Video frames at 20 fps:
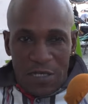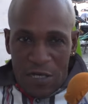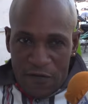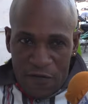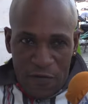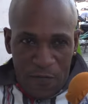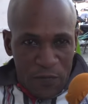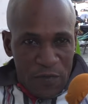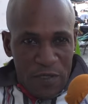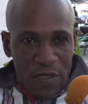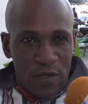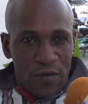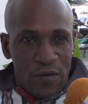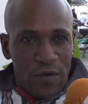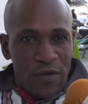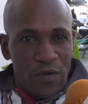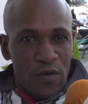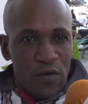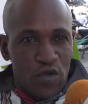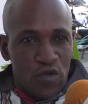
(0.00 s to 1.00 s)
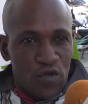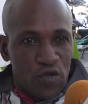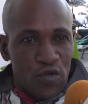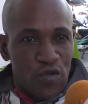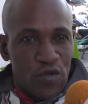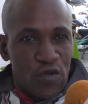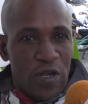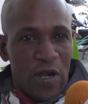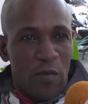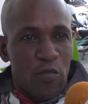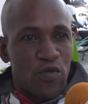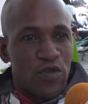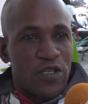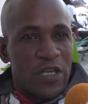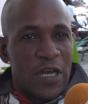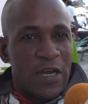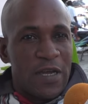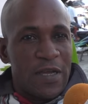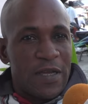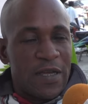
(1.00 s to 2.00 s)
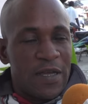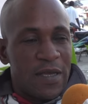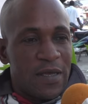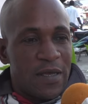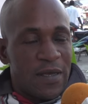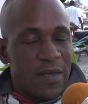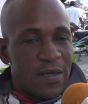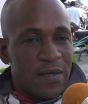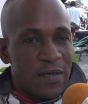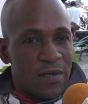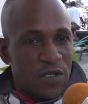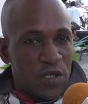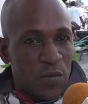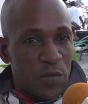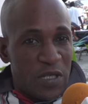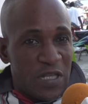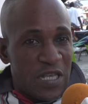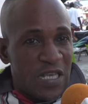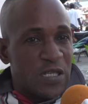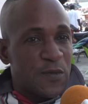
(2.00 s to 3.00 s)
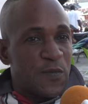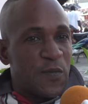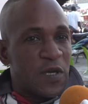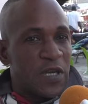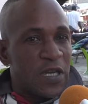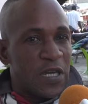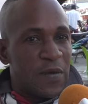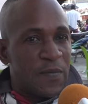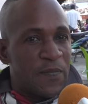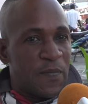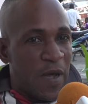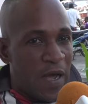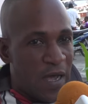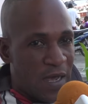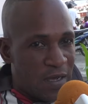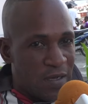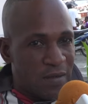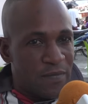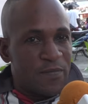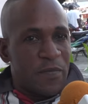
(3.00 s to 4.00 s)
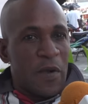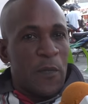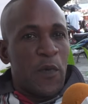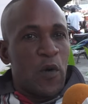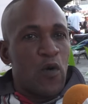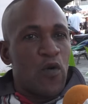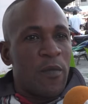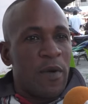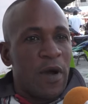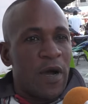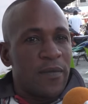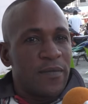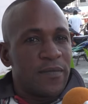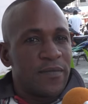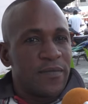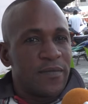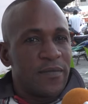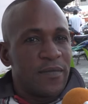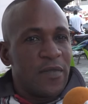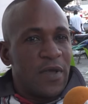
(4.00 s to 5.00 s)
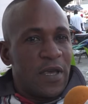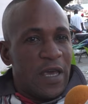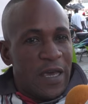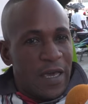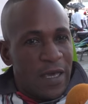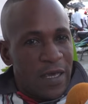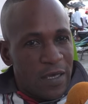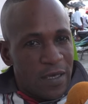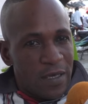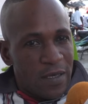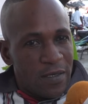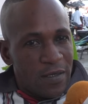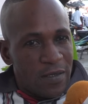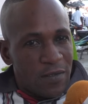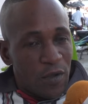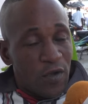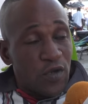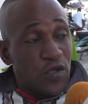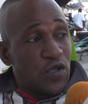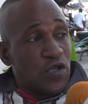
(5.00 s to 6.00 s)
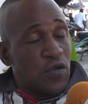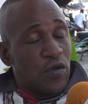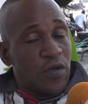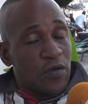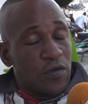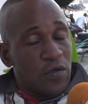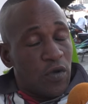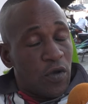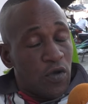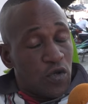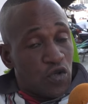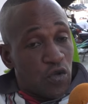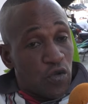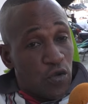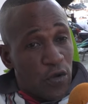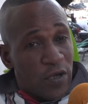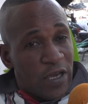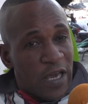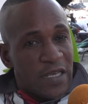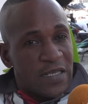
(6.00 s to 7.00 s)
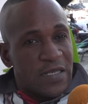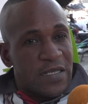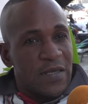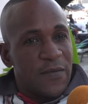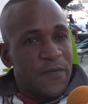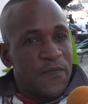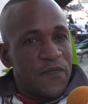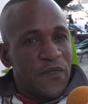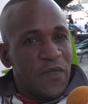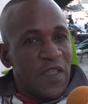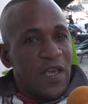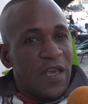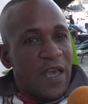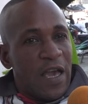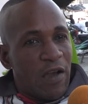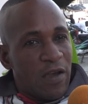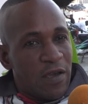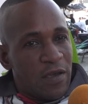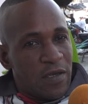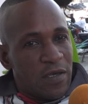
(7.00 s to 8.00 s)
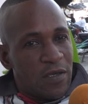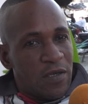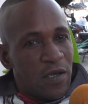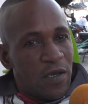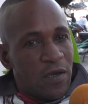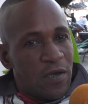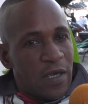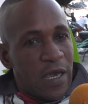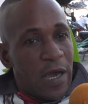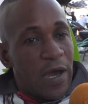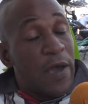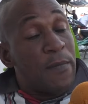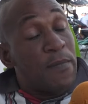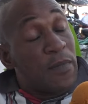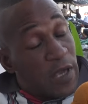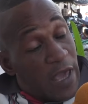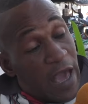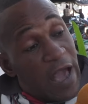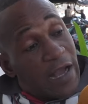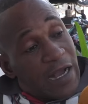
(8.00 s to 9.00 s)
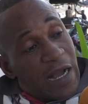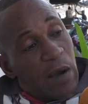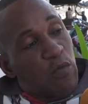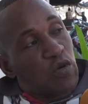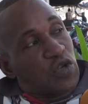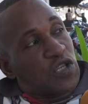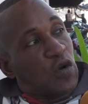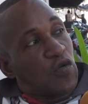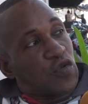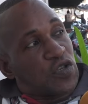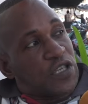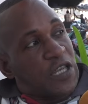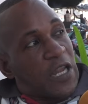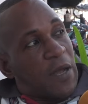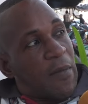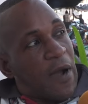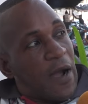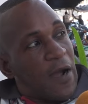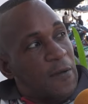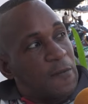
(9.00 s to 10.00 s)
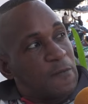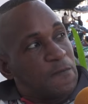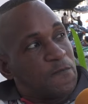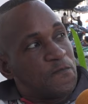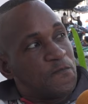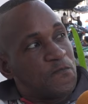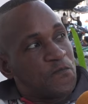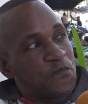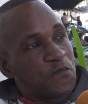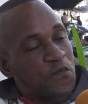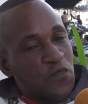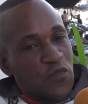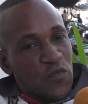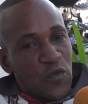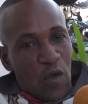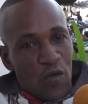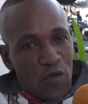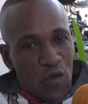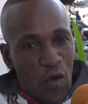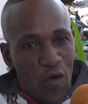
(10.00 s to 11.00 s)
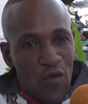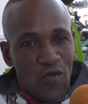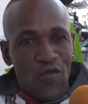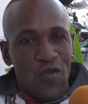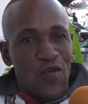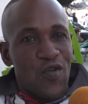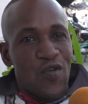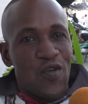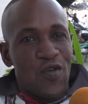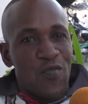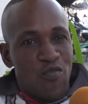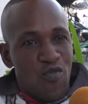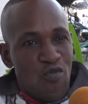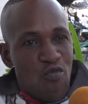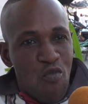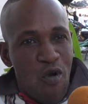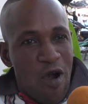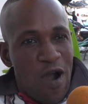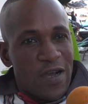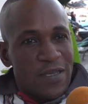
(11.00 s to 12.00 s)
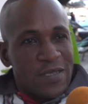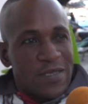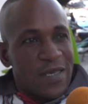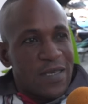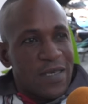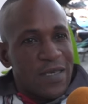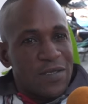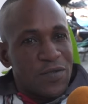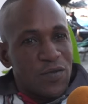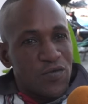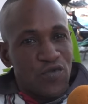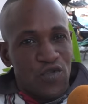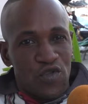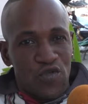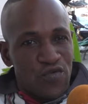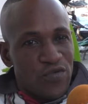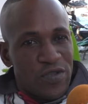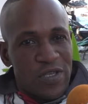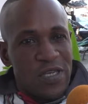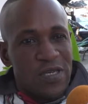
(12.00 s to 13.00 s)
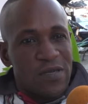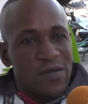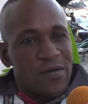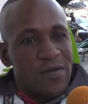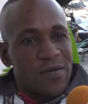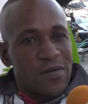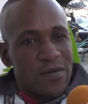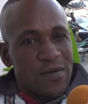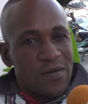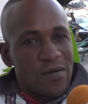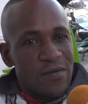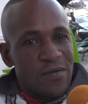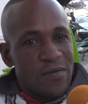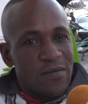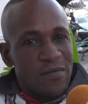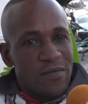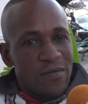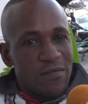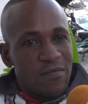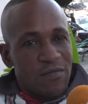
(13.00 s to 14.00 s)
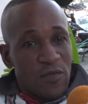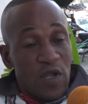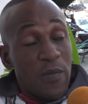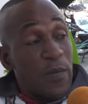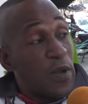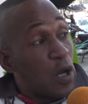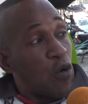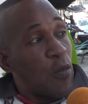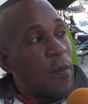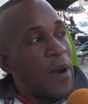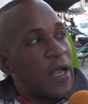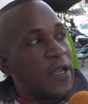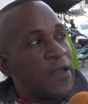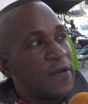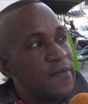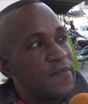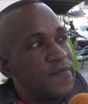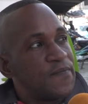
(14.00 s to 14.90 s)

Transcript: j'avais pris euh, le surnom de Cambodgien, je m'étais inspiré par Papa Wemba. Et dans, dans son orchestre, il y, a, un Cambodgien aussi là-bas. Donc euh, pour moi, c'est une journée euh, de mélomane.